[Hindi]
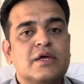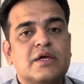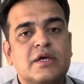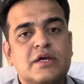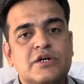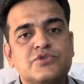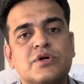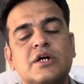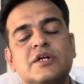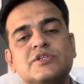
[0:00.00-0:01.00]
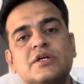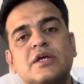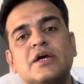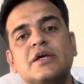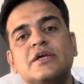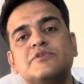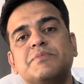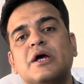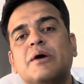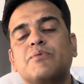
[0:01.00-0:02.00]
कि यह जो कंडीशन है
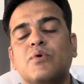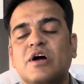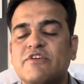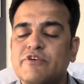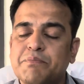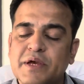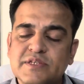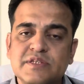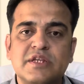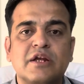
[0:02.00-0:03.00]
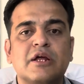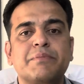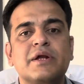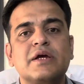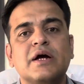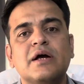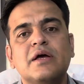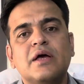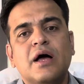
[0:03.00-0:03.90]
इसमें आपको काफी पेशेंस रखना पड़ेगा